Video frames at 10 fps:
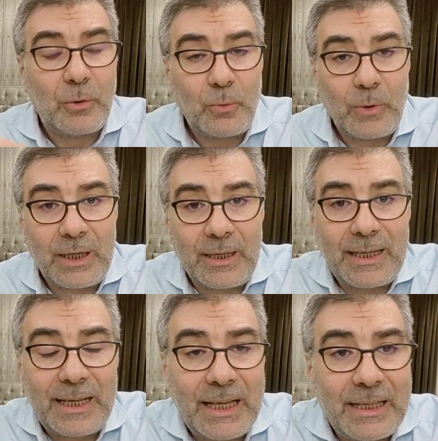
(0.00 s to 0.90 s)

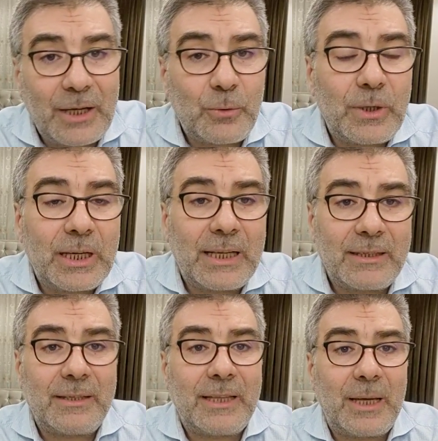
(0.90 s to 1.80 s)
وخلايا أخرى
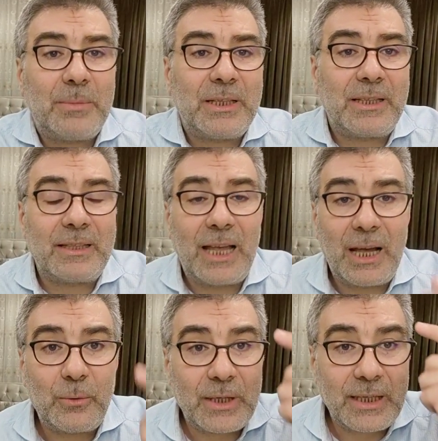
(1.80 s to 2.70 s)
تذهب
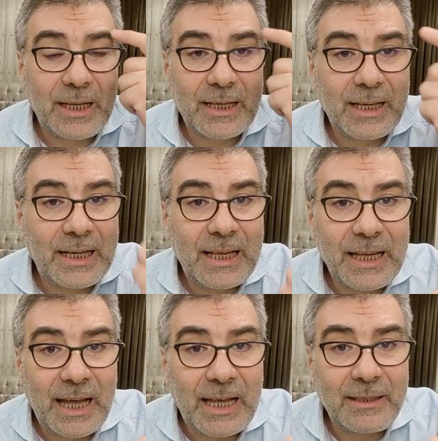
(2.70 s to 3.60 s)
لتتحول إلى خلايا
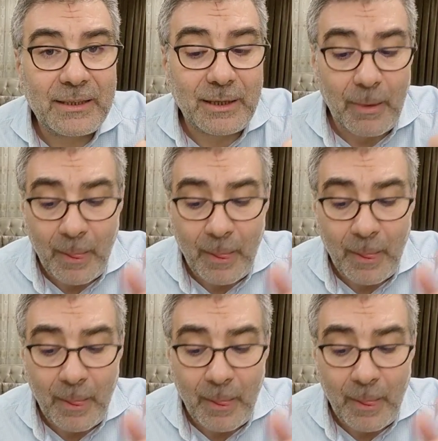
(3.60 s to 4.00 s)
عين